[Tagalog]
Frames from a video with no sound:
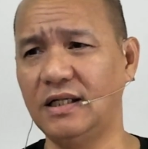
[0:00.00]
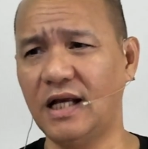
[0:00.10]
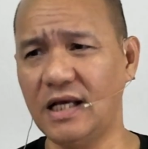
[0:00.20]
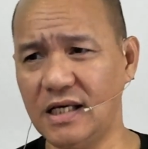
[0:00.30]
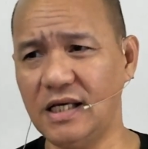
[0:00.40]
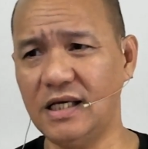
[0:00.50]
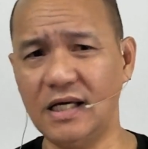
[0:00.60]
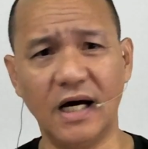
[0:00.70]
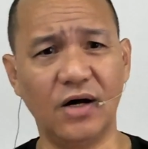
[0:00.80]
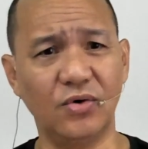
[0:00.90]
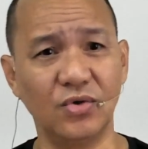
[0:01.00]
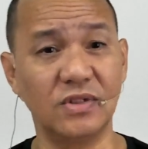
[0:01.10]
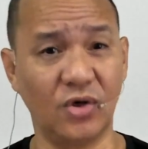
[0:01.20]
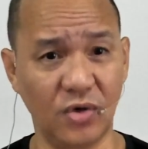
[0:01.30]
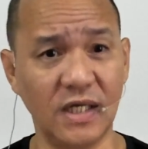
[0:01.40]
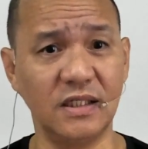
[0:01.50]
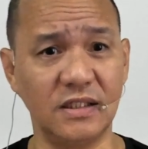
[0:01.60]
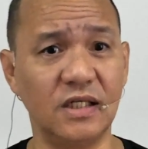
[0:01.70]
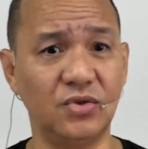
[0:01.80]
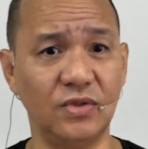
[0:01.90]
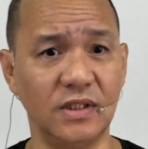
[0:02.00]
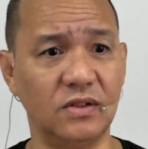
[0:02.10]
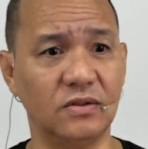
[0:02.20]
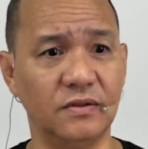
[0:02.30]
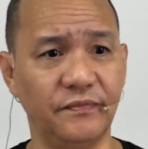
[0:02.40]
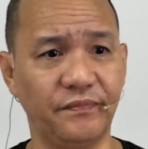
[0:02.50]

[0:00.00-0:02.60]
Nahihiya ako sa organisasyong ito